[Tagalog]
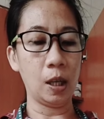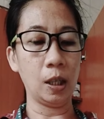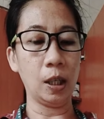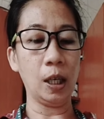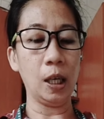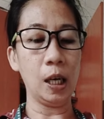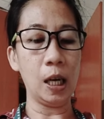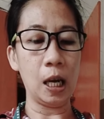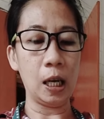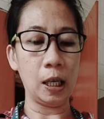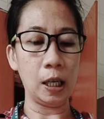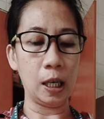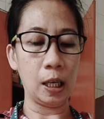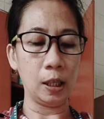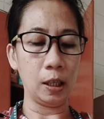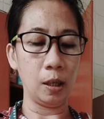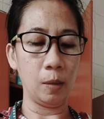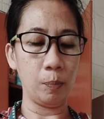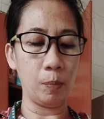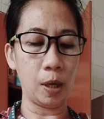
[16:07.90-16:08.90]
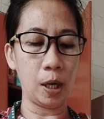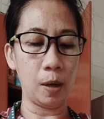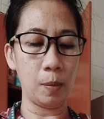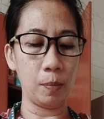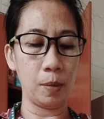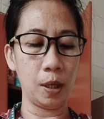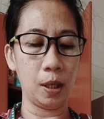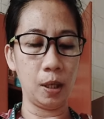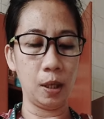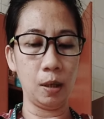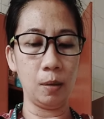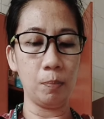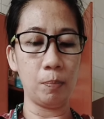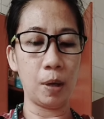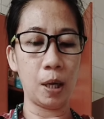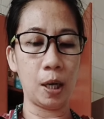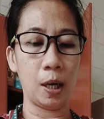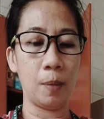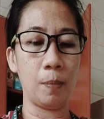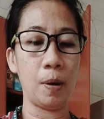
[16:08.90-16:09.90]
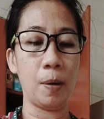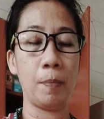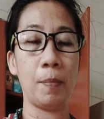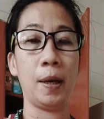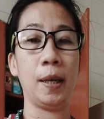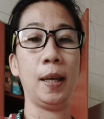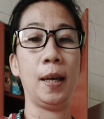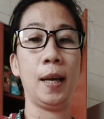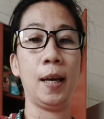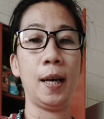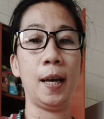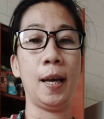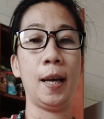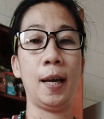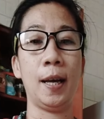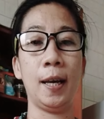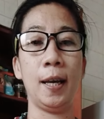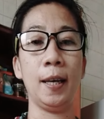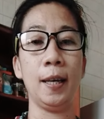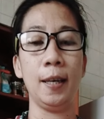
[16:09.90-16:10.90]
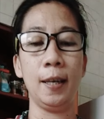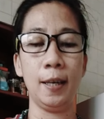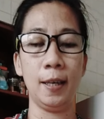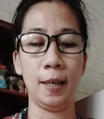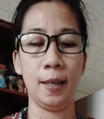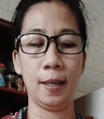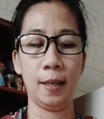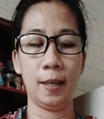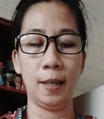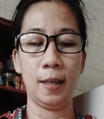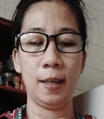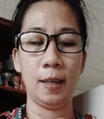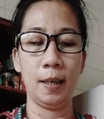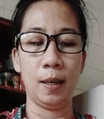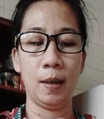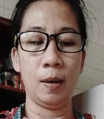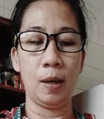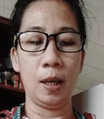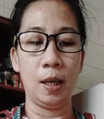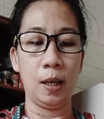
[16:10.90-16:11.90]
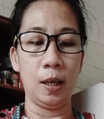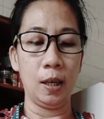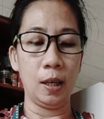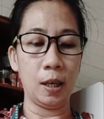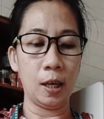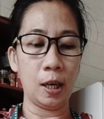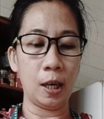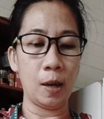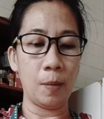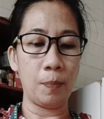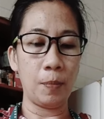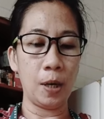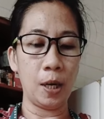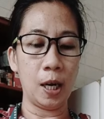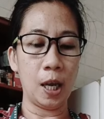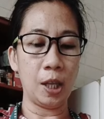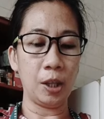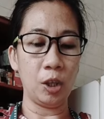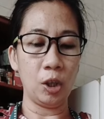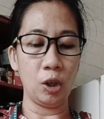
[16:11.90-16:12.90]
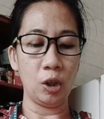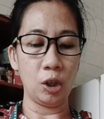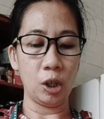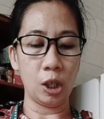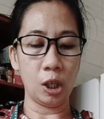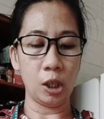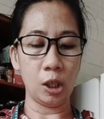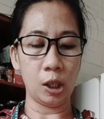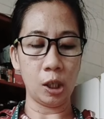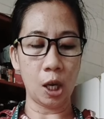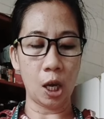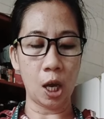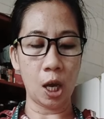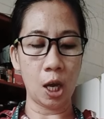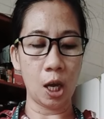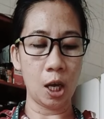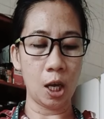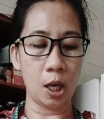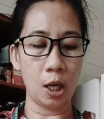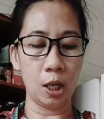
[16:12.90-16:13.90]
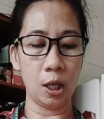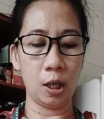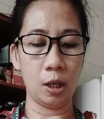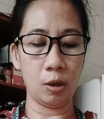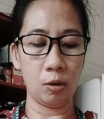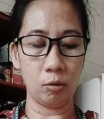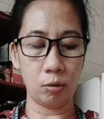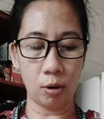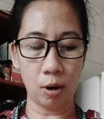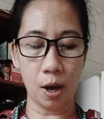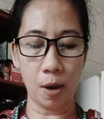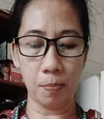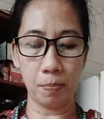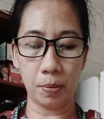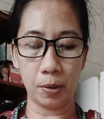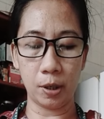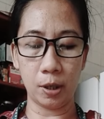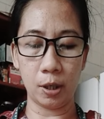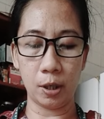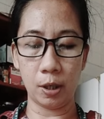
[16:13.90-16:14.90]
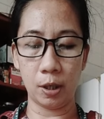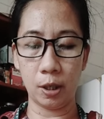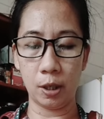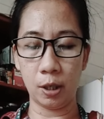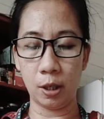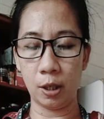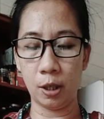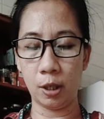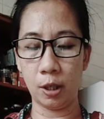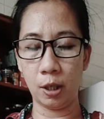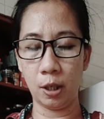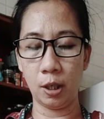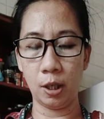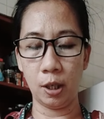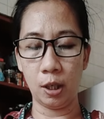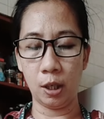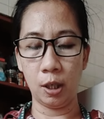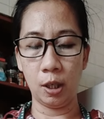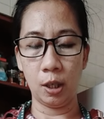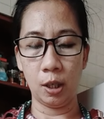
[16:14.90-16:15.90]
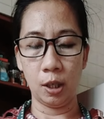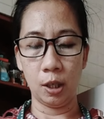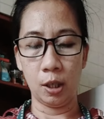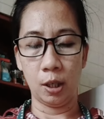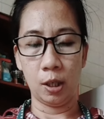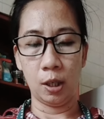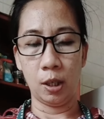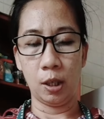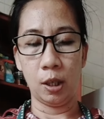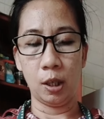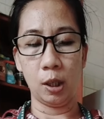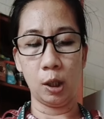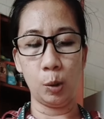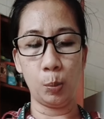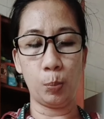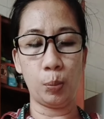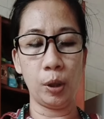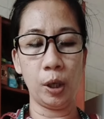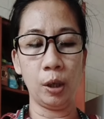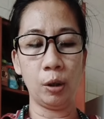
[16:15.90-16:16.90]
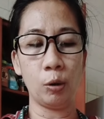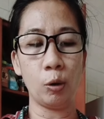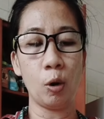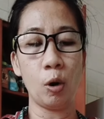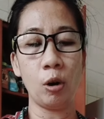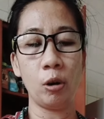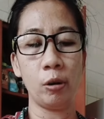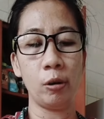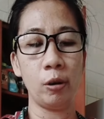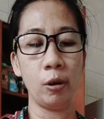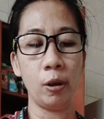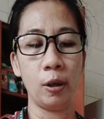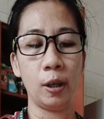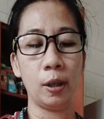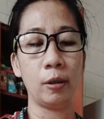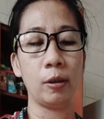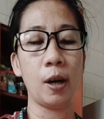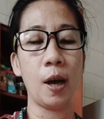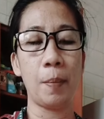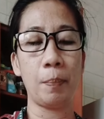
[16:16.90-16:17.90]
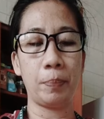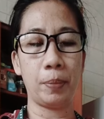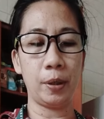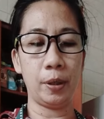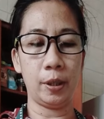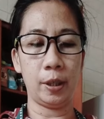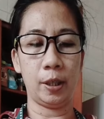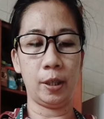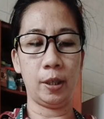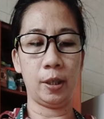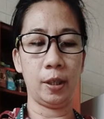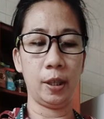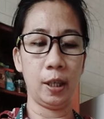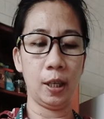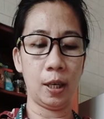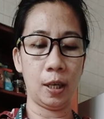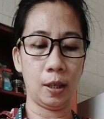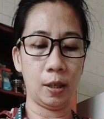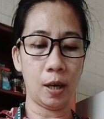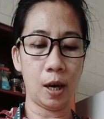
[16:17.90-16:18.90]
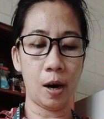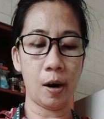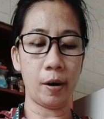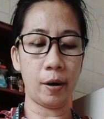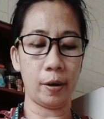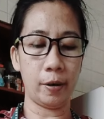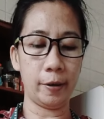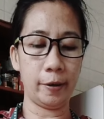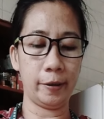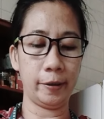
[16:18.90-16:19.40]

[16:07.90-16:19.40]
kailangan nating palamigin para mamaya ay irarap na natin siya sa wrapper. Spring roll wrapper. Yan, R.